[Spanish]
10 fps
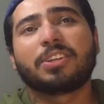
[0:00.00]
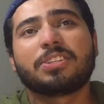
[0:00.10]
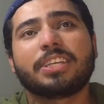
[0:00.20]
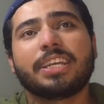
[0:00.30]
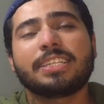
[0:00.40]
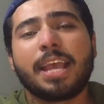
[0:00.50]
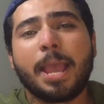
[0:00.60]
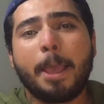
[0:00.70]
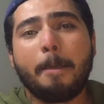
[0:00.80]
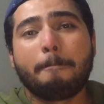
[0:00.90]
Entonces
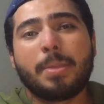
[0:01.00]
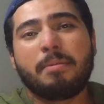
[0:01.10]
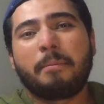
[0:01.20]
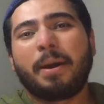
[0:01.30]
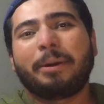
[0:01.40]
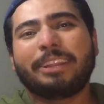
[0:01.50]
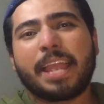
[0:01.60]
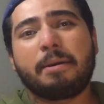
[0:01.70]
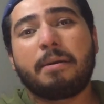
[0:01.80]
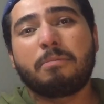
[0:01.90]
mi mamá
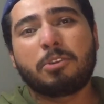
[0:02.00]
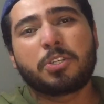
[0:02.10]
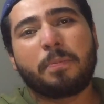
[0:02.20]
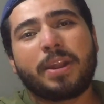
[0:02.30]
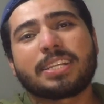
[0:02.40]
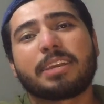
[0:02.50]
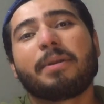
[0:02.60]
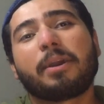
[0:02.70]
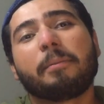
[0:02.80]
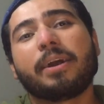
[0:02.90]
batallaba mucho para
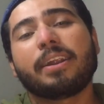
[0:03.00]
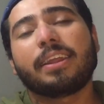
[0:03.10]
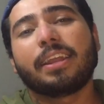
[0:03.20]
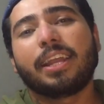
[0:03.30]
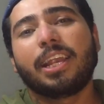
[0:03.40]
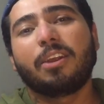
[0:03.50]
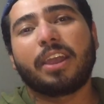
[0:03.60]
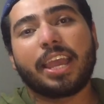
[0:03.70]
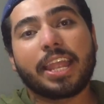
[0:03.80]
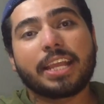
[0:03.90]
hacerme comer y
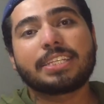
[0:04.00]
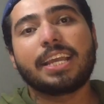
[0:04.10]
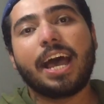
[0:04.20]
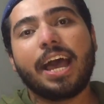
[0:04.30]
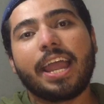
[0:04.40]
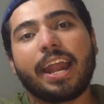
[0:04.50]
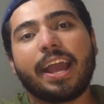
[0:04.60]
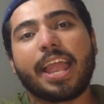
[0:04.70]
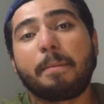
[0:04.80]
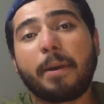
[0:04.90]
lo que ella hacía
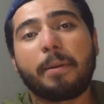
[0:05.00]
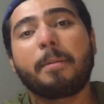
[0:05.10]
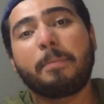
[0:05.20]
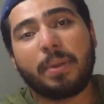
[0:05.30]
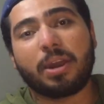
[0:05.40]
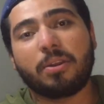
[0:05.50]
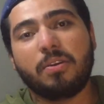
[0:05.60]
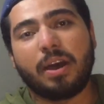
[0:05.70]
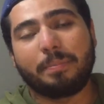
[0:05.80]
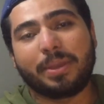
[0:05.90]
era llamaba a mi
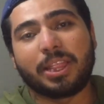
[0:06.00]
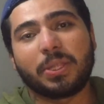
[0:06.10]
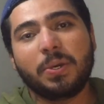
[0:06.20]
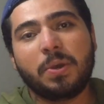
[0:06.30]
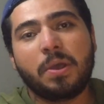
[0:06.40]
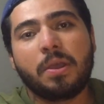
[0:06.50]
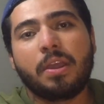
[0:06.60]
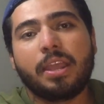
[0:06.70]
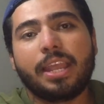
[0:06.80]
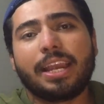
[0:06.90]
perro, a Pinto,
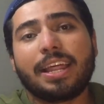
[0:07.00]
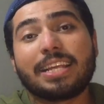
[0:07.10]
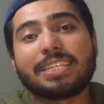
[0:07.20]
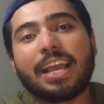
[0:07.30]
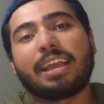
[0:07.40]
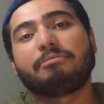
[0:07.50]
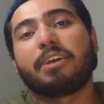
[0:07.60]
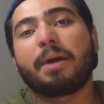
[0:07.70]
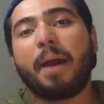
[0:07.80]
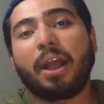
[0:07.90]
y le decía que
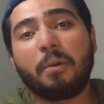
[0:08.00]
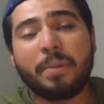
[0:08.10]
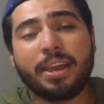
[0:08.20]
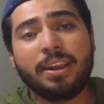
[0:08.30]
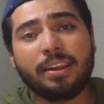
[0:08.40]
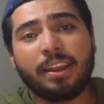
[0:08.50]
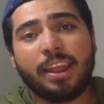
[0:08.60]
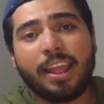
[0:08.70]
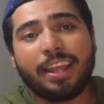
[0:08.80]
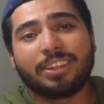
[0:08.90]
fuera a comer.
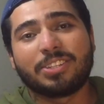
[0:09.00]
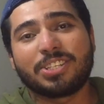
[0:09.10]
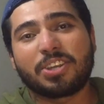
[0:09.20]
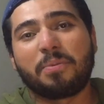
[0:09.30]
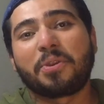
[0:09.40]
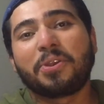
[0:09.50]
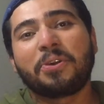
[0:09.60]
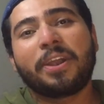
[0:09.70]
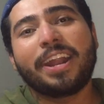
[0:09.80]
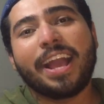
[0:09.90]
Entonces como yo
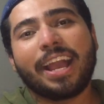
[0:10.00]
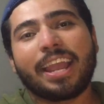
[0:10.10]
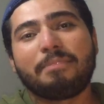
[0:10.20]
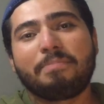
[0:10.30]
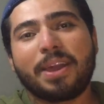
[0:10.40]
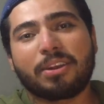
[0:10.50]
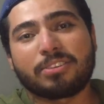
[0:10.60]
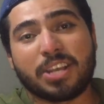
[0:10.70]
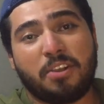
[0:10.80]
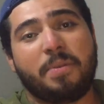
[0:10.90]
no quería que el
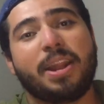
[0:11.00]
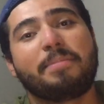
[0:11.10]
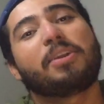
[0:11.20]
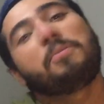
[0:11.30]
perro se comiera mi